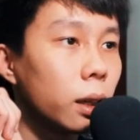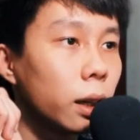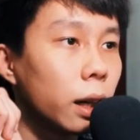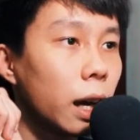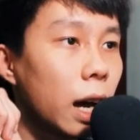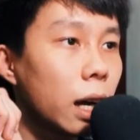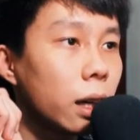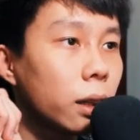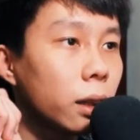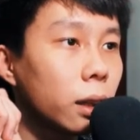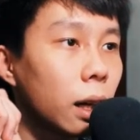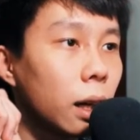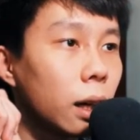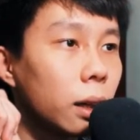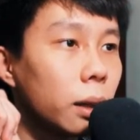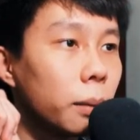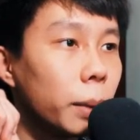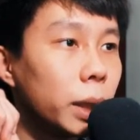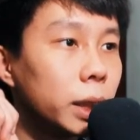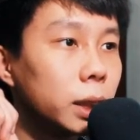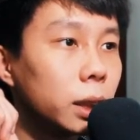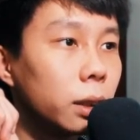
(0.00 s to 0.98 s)
Khác
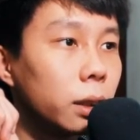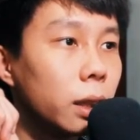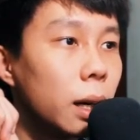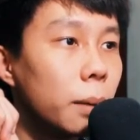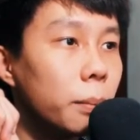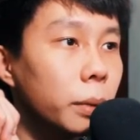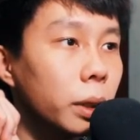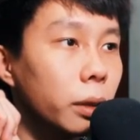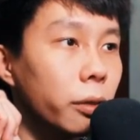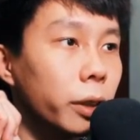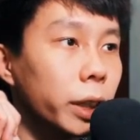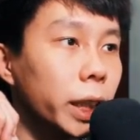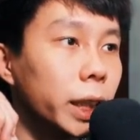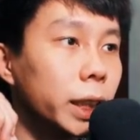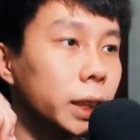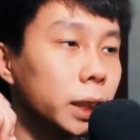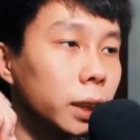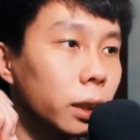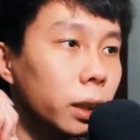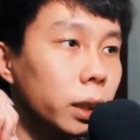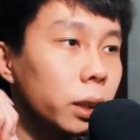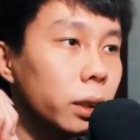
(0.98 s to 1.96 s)
là bây giờ đậm ở phần
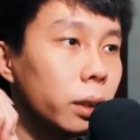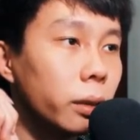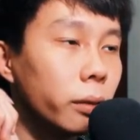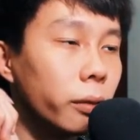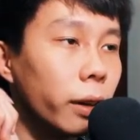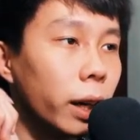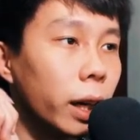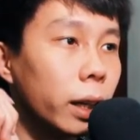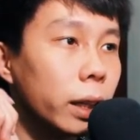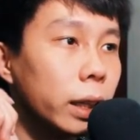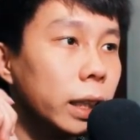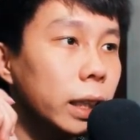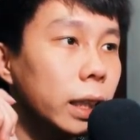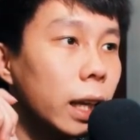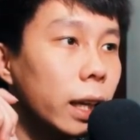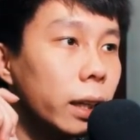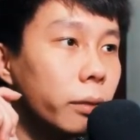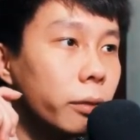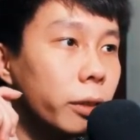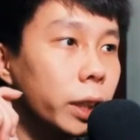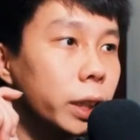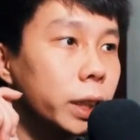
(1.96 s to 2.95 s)
ranh giới và đi
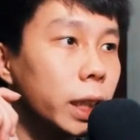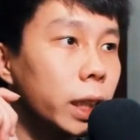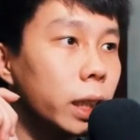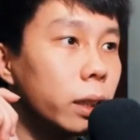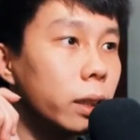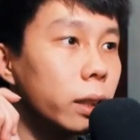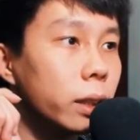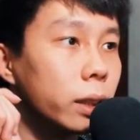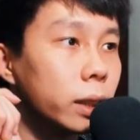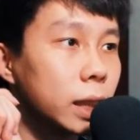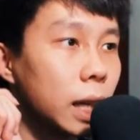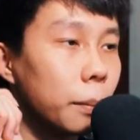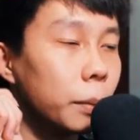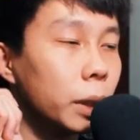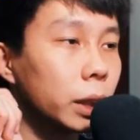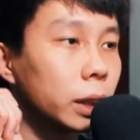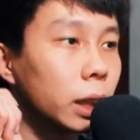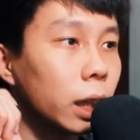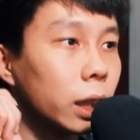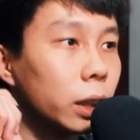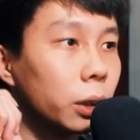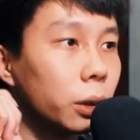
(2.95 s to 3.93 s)
lên phía trên, giảm
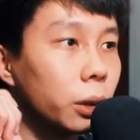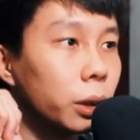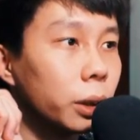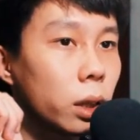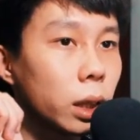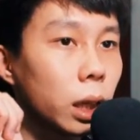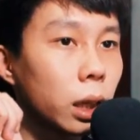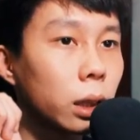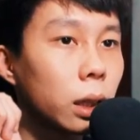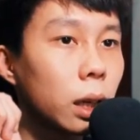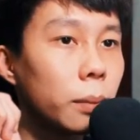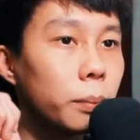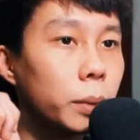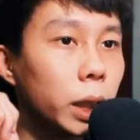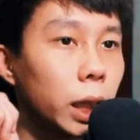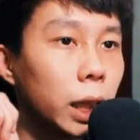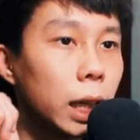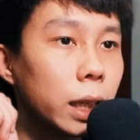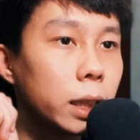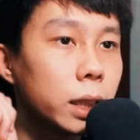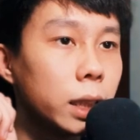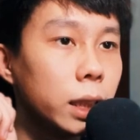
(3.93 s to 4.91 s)
lực tay thôi. Tăng đậm những
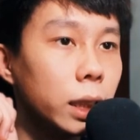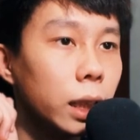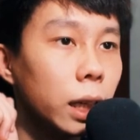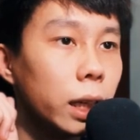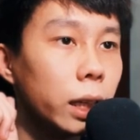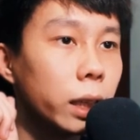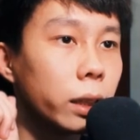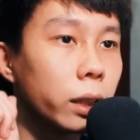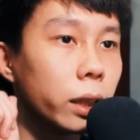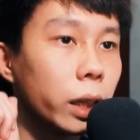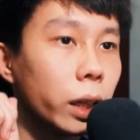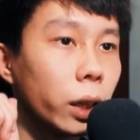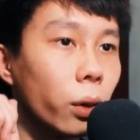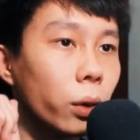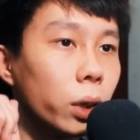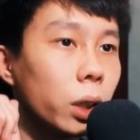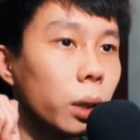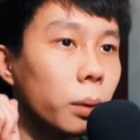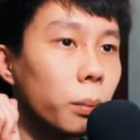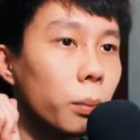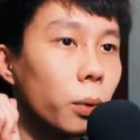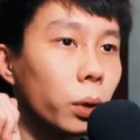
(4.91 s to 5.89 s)
cái nét chì lên để có
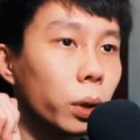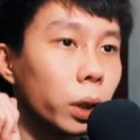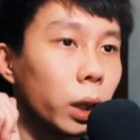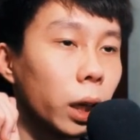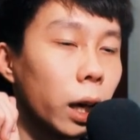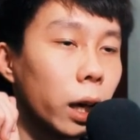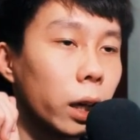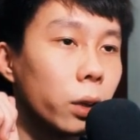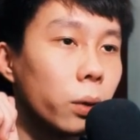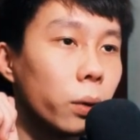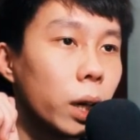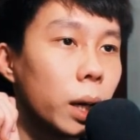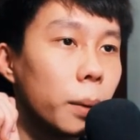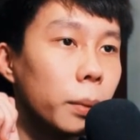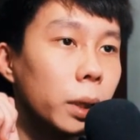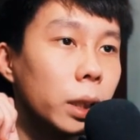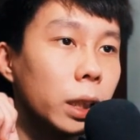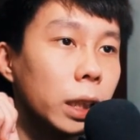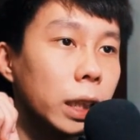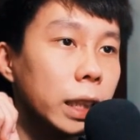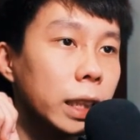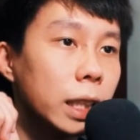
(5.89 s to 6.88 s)
được một cái độ đậm
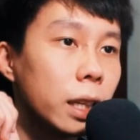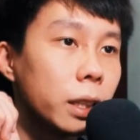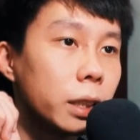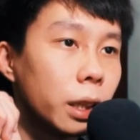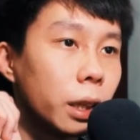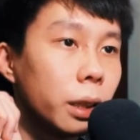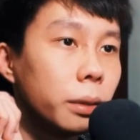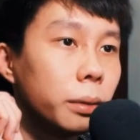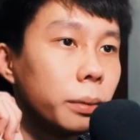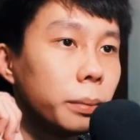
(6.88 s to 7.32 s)
ưng ý nhất nhá.